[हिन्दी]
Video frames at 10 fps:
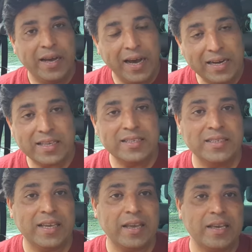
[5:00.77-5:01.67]
हर
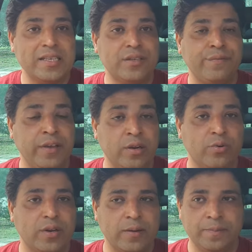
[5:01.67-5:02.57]
किसी के केस फेल
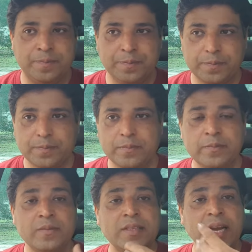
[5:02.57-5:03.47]
हो रहे
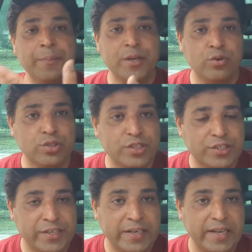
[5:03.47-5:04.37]
अभी कुछ
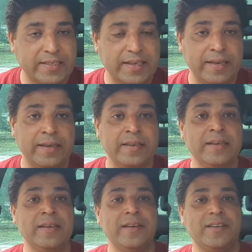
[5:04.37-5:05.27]
स्टेट ऐसे हैं
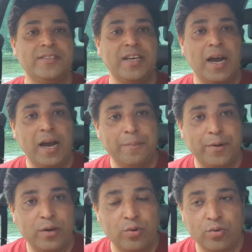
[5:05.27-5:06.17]
जहाँ
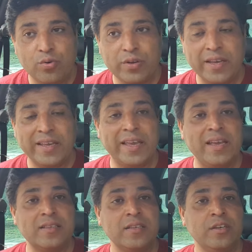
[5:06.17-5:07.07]
पर लोगों के
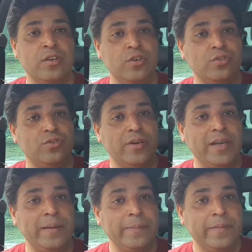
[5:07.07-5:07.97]
केस जो
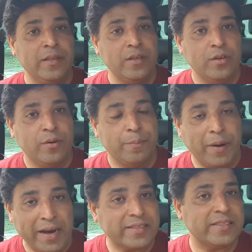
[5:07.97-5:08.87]
हैं
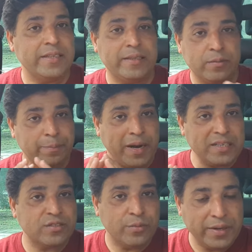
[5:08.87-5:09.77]
पास
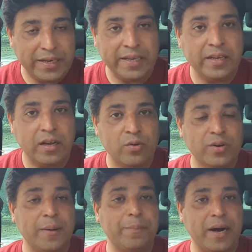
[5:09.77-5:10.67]
पास तो मैं नहीं
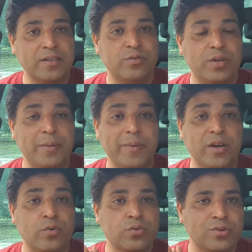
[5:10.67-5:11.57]
कहूँगा पास हो रहे
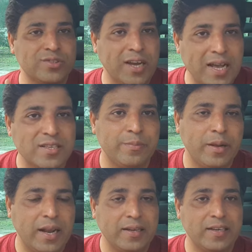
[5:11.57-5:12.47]
मगर उनको चांस
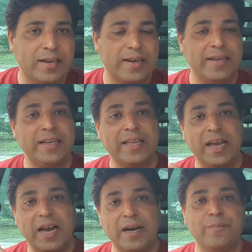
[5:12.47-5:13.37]
मिला जा रहा है कि
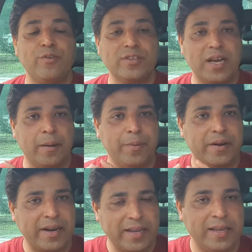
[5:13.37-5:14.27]
आप लोग यहाँ पर
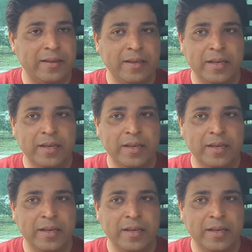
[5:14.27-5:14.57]
रहें